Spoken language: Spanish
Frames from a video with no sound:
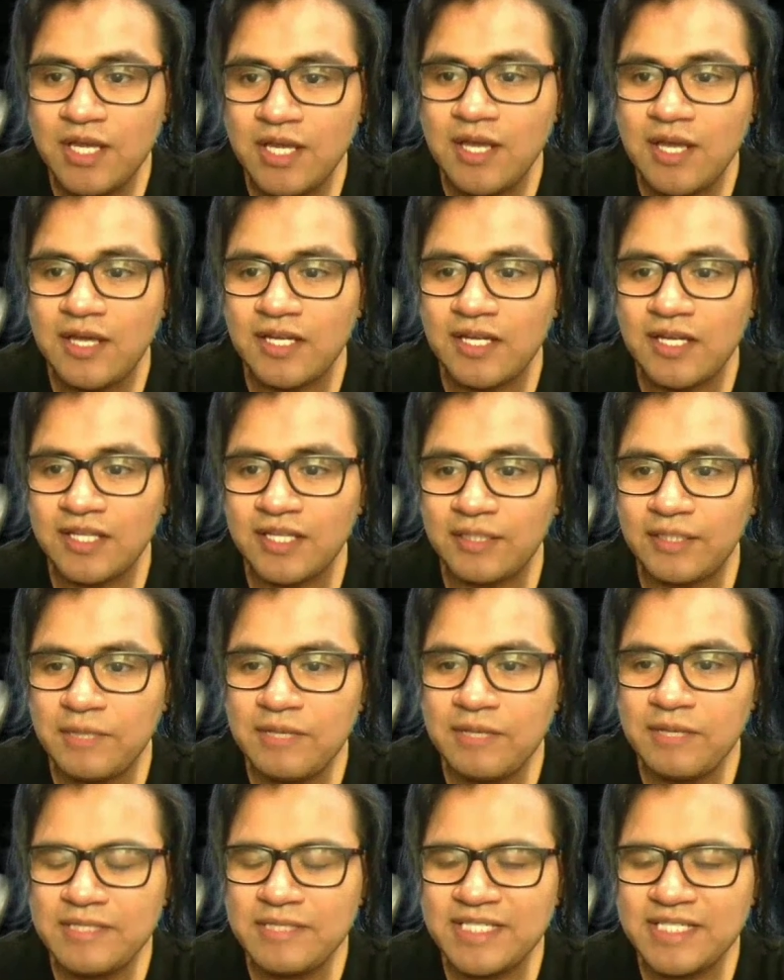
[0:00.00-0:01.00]
Eh, también
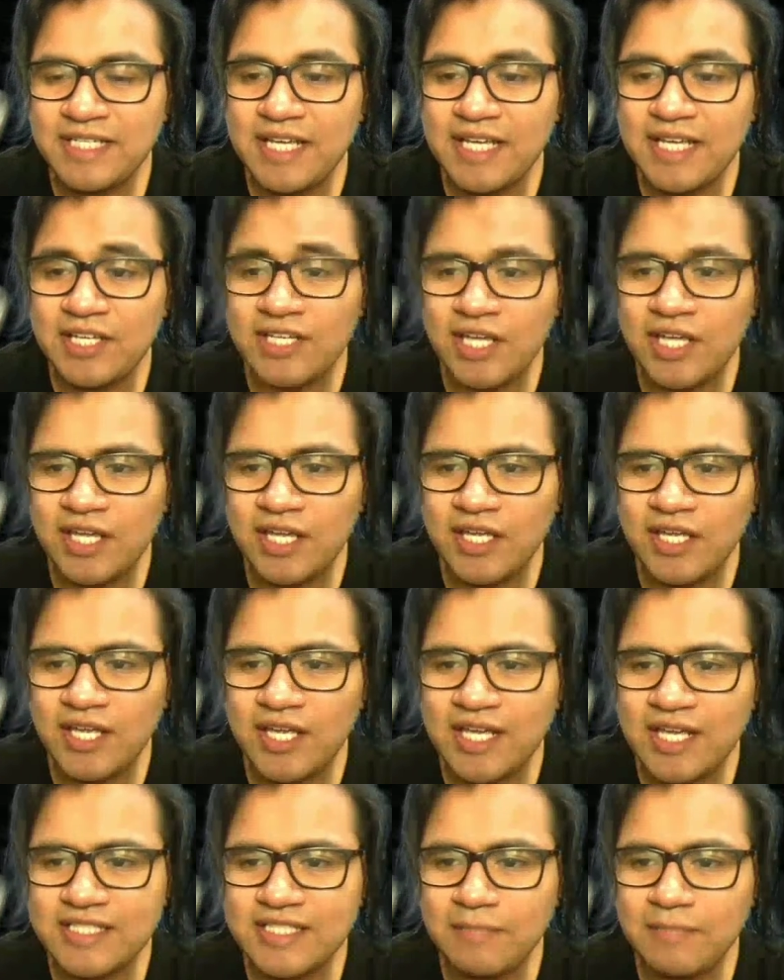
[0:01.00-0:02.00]
investigué que
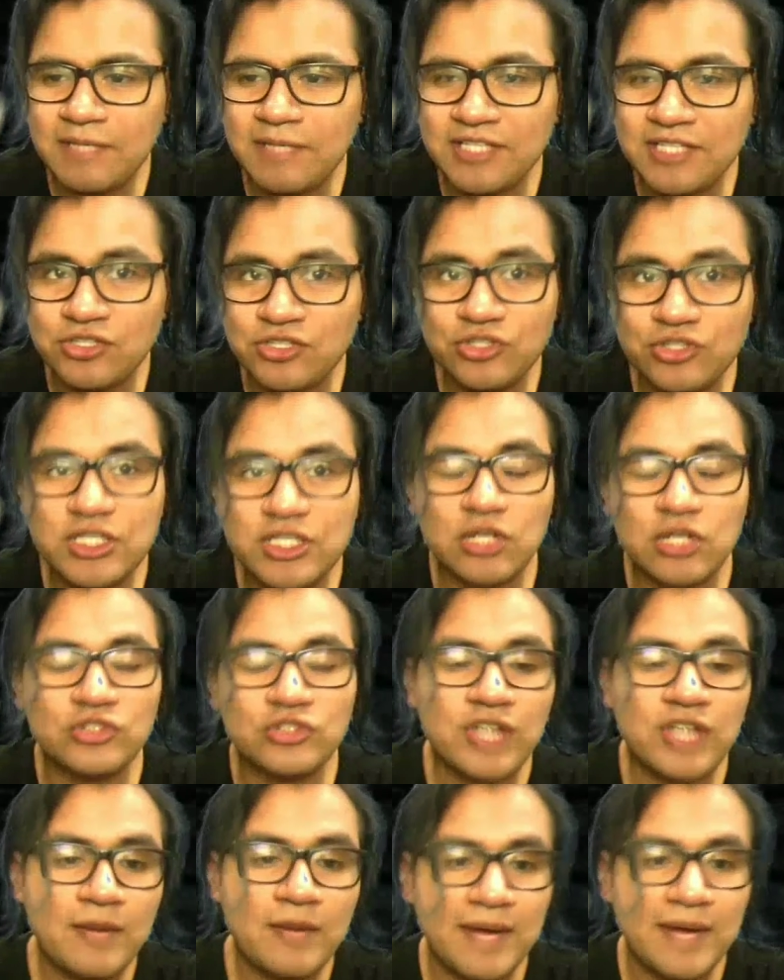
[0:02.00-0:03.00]
esta aplicación se
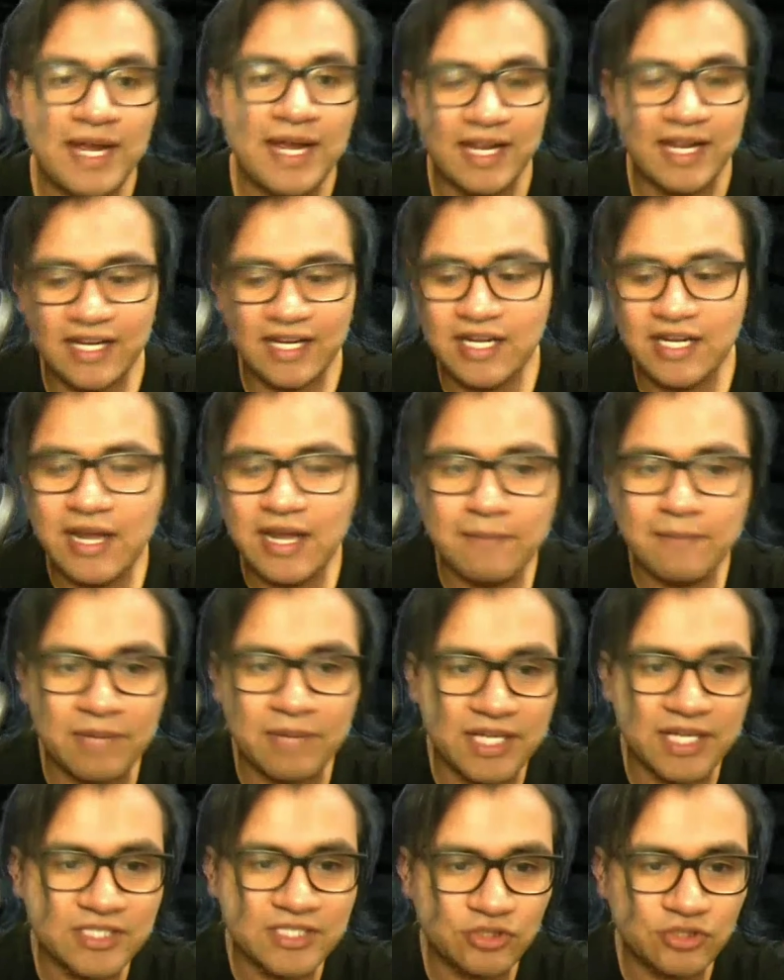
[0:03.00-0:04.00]
encontraba en la Play
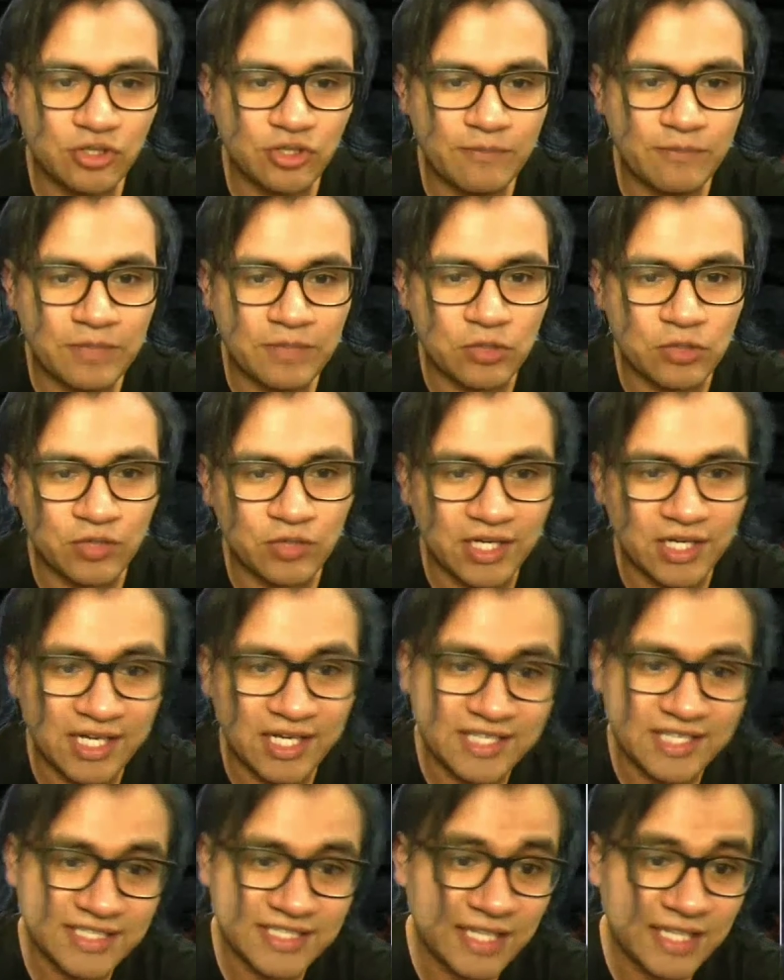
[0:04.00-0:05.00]
Store, pero que la
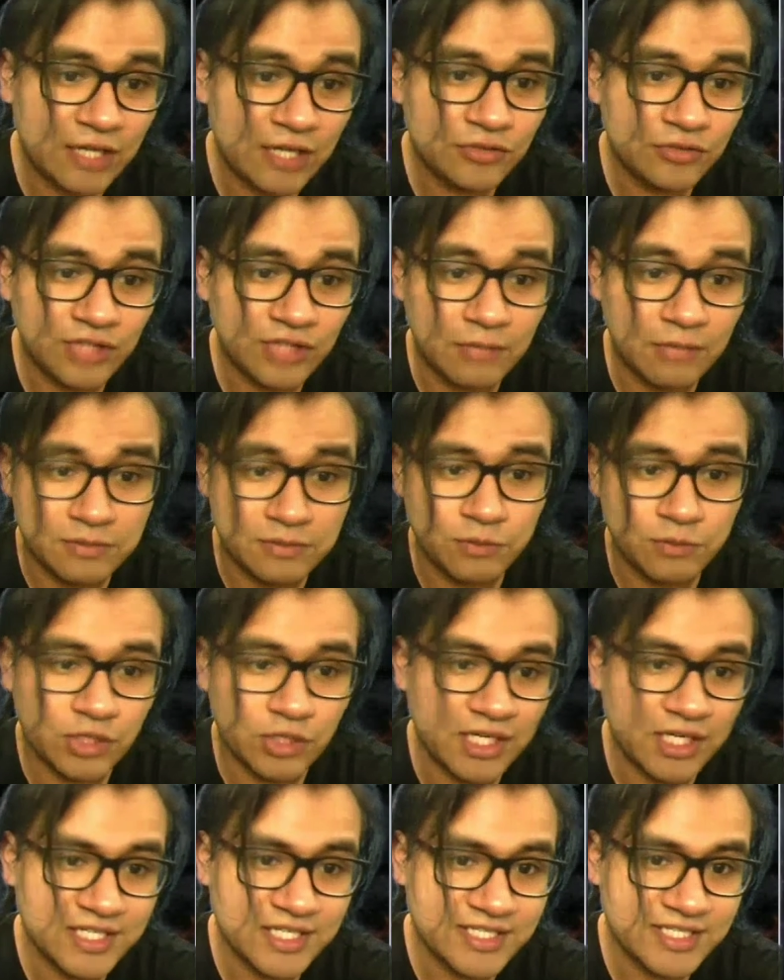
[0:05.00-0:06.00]
sacaron, tal vez porque le
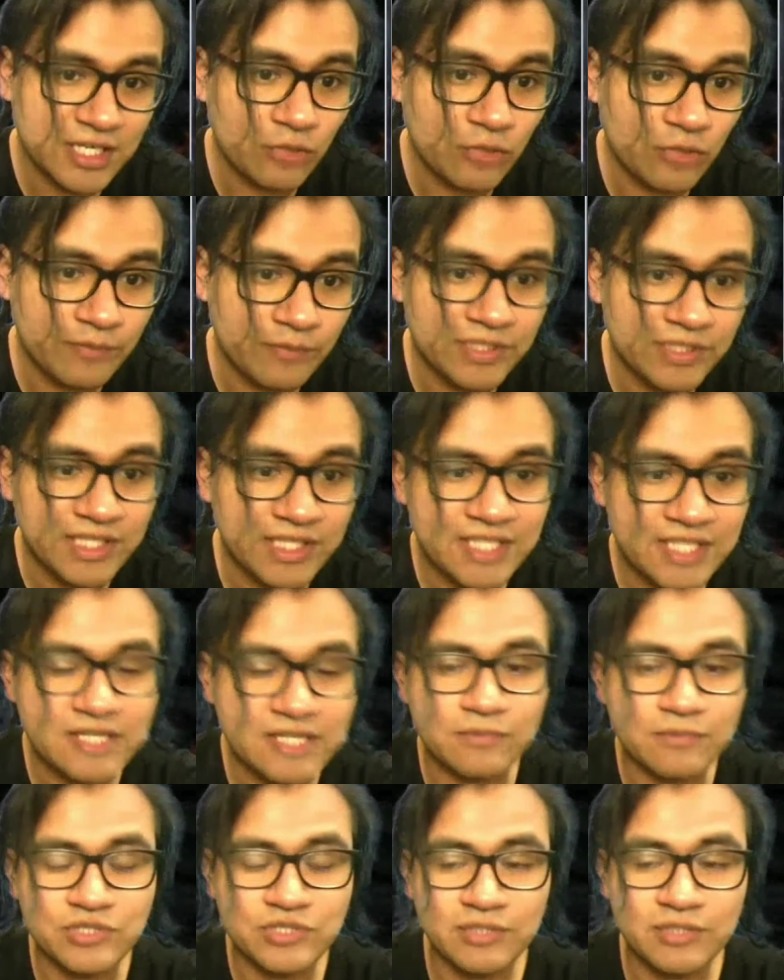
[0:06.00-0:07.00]
hacía competencia
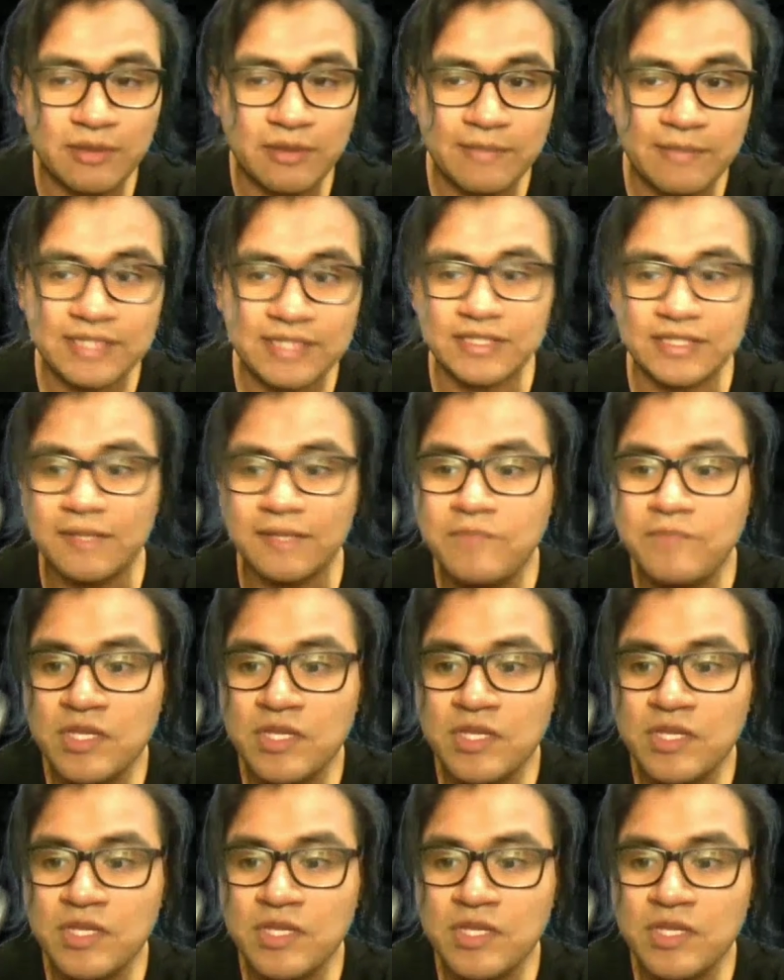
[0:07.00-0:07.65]
posiblemente.